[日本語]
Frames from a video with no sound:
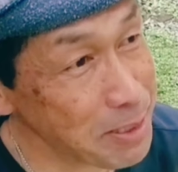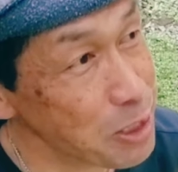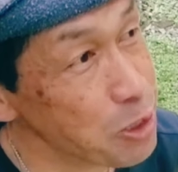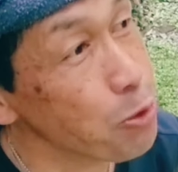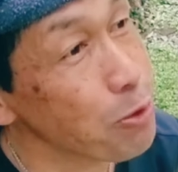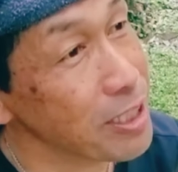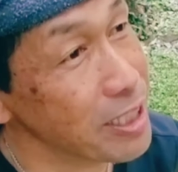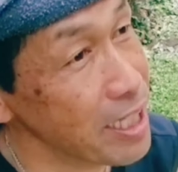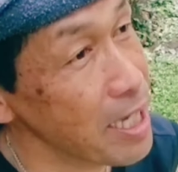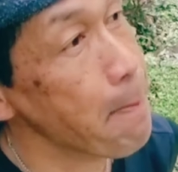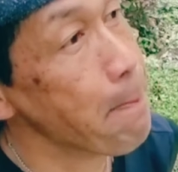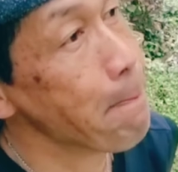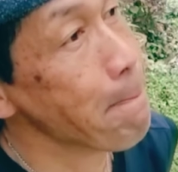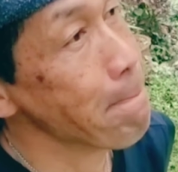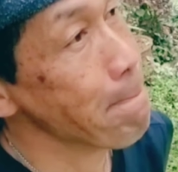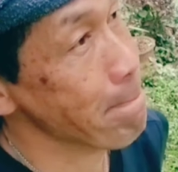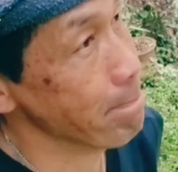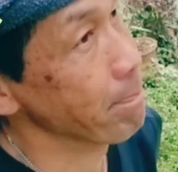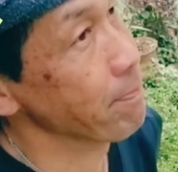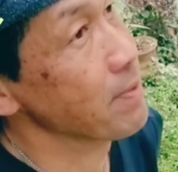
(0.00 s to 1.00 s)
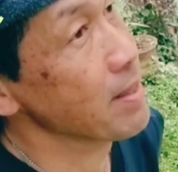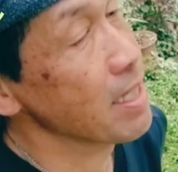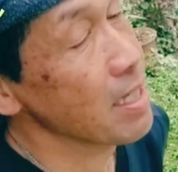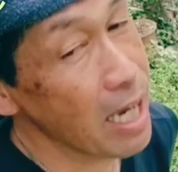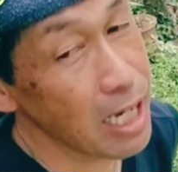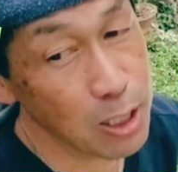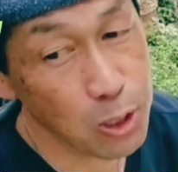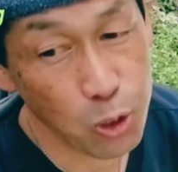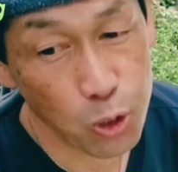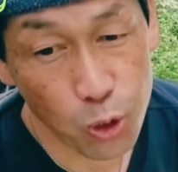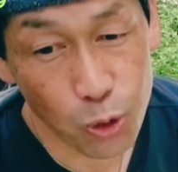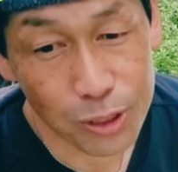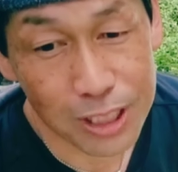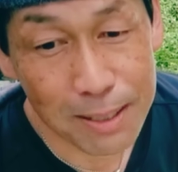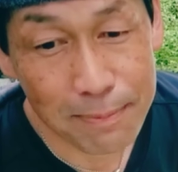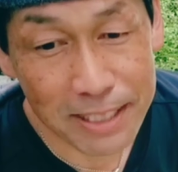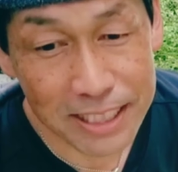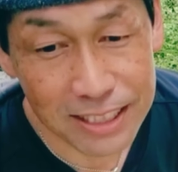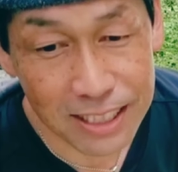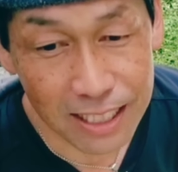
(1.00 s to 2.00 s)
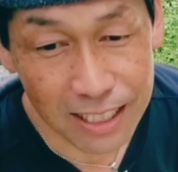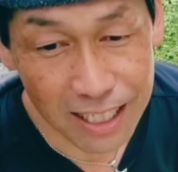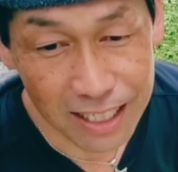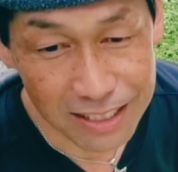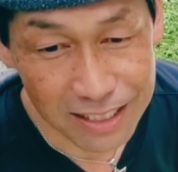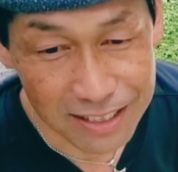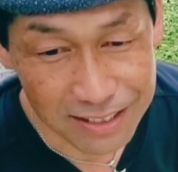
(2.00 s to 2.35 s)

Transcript: 様、今日はね、お出ましじゃな